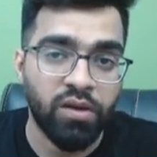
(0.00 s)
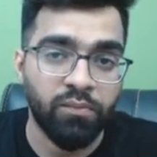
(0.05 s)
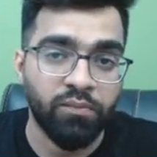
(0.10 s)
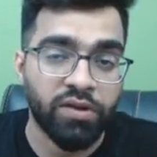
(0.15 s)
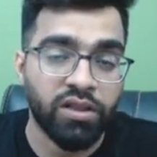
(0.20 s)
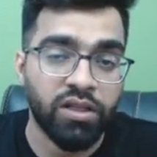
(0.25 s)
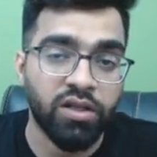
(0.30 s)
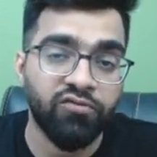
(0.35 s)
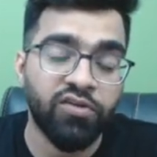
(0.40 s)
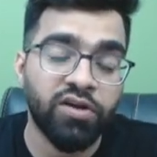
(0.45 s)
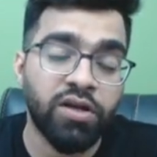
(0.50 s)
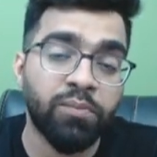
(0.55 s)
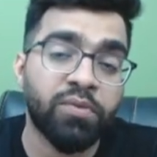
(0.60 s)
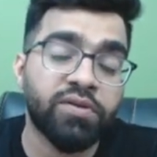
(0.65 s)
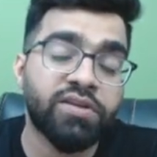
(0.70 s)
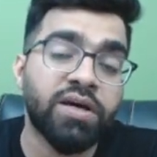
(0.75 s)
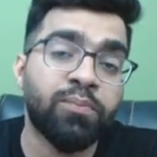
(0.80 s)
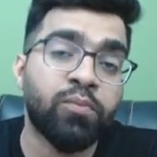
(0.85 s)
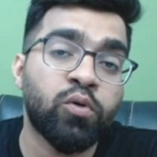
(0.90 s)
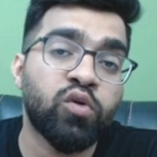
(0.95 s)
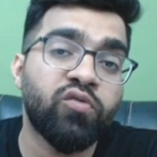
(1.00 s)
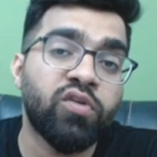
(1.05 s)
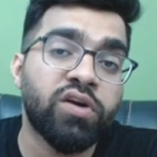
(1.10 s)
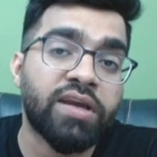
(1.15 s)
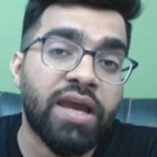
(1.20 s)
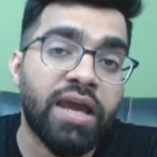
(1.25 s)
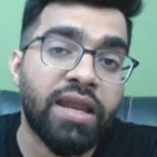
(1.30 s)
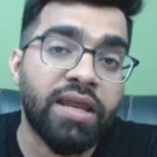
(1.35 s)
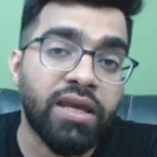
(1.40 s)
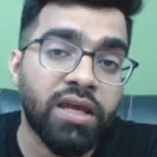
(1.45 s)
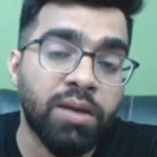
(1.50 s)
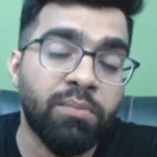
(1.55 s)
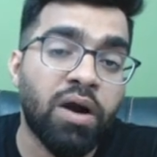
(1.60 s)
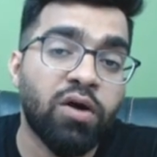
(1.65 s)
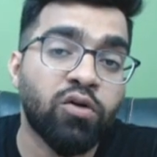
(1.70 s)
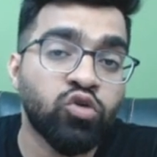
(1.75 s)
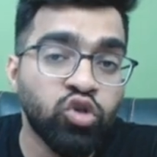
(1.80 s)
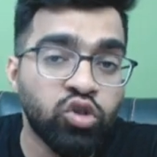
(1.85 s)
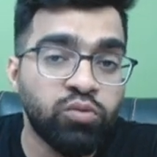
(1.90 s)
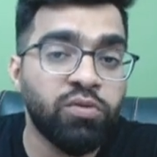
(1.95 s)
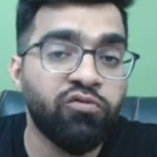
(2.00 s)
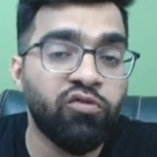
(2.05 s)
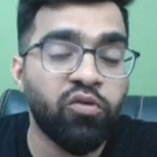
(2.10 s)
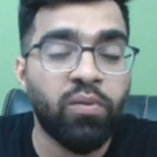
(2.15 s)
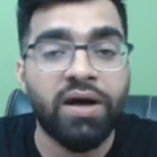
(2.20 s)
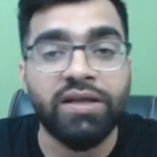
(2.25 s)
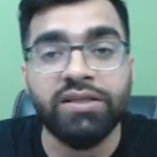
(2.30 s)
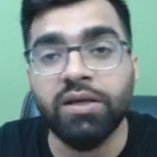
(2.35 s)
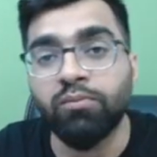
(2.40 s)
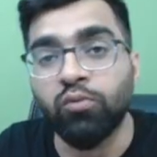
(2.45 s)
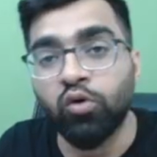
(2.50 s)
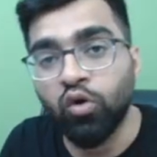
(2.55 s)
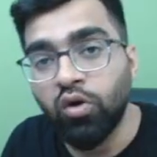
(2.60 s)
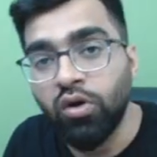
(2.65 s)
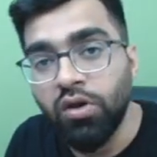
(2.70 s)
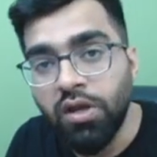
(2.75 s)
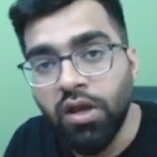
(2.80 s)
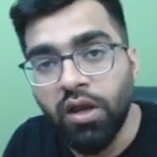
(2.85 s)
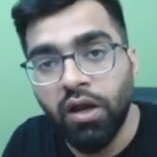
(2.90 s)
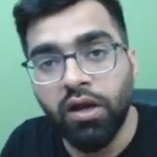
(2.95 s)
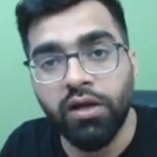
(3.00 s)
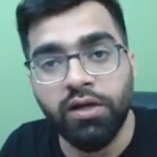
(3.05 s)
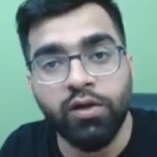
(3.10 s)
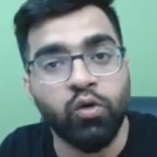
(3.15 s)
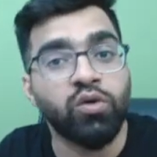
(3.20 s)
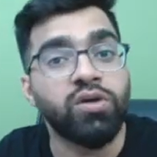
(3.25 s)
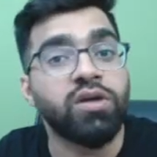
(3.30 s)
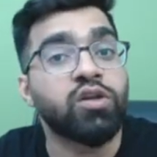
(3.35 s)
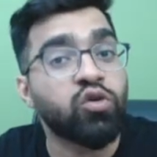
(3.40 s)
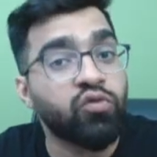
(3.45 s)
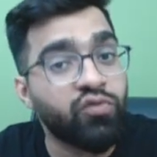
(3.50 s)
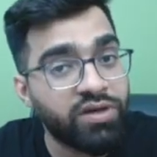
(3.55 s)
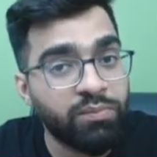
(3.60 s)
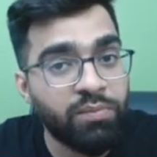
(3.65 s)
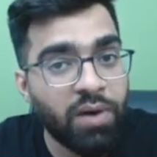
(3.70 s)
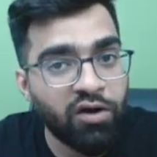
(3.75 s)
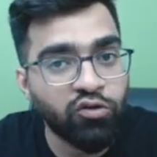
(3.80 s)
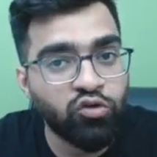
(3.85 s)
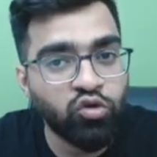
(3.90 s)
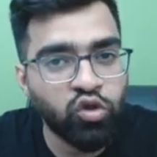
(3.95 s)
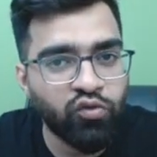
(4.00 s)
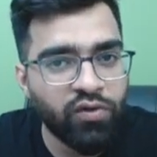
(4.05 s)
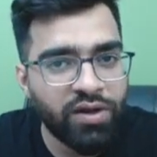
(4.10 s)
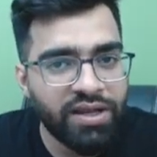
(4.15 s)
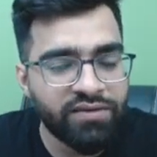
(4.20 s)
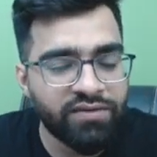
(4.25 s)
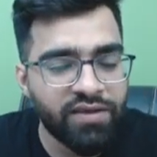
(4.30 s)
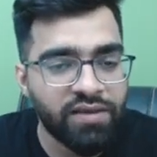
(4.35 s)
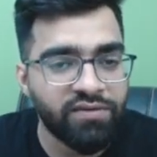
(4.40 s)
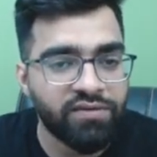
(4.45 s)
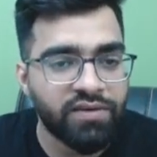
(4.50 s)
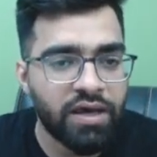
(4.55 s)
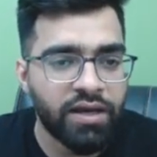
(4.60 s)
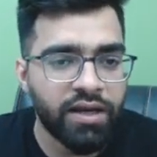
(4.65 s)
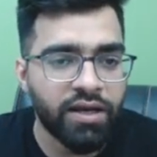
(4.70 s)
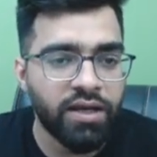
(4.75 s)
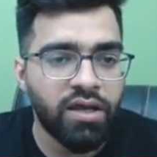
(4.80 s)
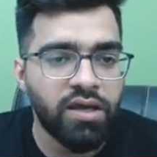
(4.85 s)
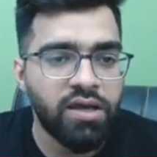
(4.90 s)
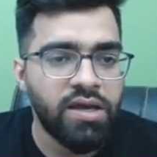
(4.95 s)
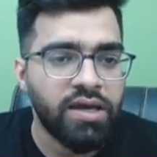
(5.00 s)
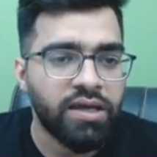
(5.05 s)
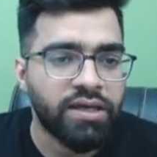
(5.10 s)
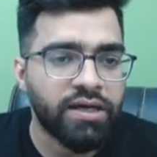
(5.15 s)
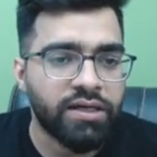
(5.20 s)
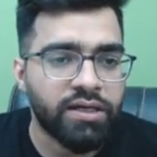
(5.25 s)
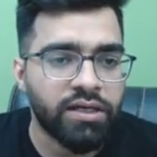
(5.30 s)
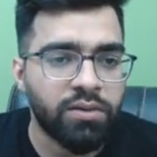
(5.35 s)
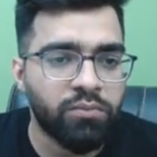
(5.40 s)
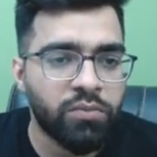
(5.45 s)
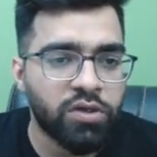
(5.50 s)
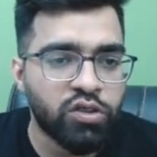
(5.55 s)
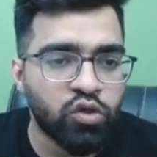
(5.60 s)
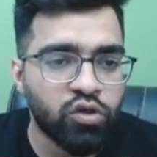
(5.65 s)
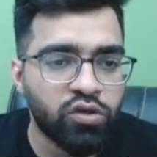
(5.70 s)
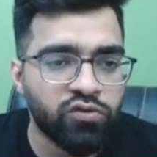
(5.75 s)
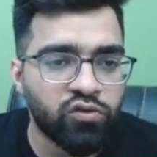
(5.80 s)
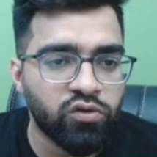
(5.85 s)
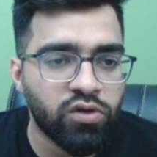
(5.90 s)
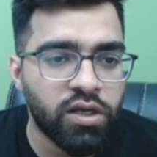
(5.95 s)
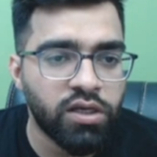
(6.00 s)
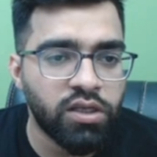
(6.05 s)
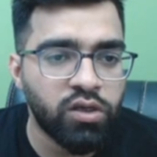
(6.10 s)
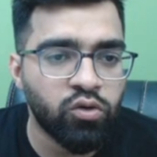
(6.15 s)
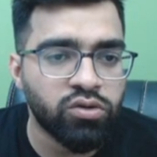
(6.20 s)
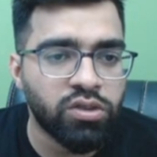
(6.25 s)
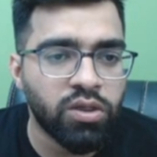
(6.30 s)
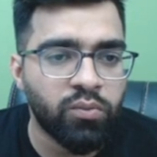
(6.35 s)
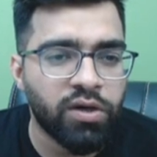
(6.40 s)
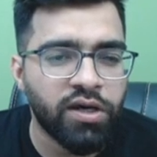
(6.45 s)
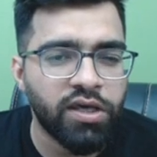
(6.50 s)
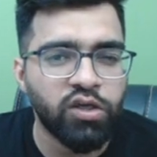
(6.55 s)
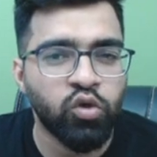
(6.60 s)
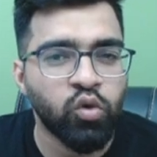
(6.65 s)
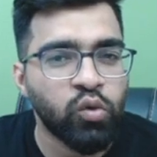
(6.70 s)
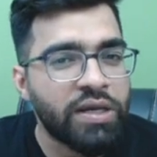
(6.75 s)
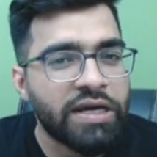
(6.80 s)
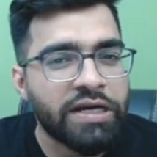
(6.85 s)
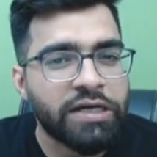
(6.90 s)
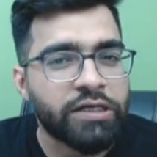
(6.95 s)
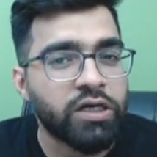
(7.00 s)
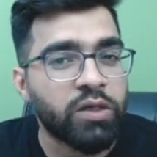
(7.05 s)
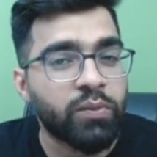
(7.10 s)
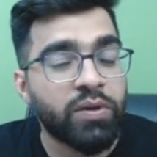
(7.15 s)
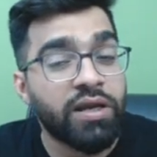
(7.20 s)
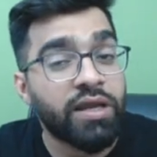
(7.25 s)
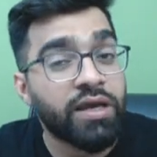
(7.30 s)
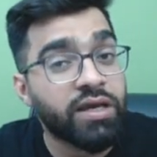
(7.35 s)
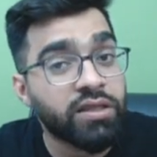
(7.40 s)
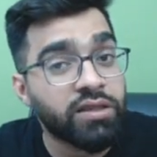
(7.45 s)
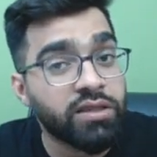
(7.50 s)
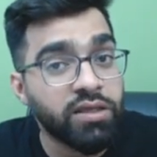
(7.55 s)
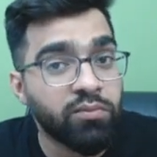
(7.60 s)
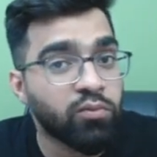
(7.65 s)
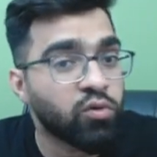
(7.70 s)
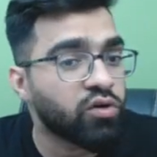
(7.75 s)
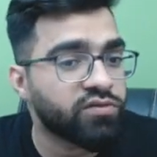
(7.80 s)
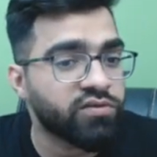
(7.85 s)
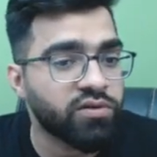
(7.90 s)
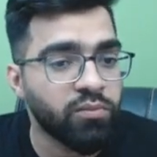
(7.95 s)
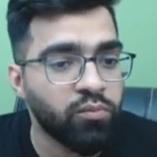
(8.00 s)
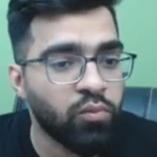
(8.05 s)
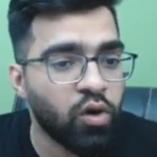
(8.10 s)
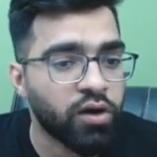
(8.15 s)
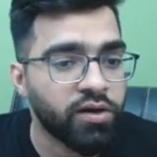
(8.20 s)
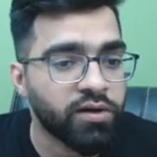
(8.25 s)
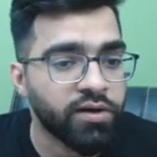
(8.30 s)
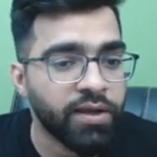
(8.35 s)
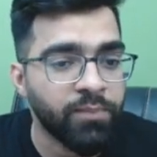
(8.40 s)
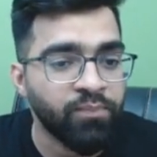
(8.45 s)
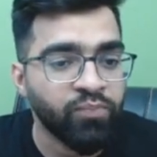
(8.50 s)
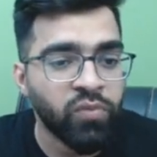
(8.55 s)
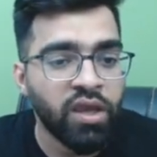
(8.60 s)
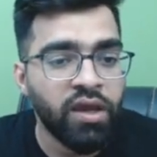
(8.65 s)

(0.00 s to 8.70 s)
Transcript: मतलब विनम्रतापूर्वक कहने के बावजूद भी वो बात हमको हर्ट हुई है तो वही बावजूद वाला सेंस आ रहा है ना ये टर्म बच्चों ने सुना नहीं होता बड़ा यूनिक टर्म है लेकिन दी मोस्ट इंपॉर्टेंट है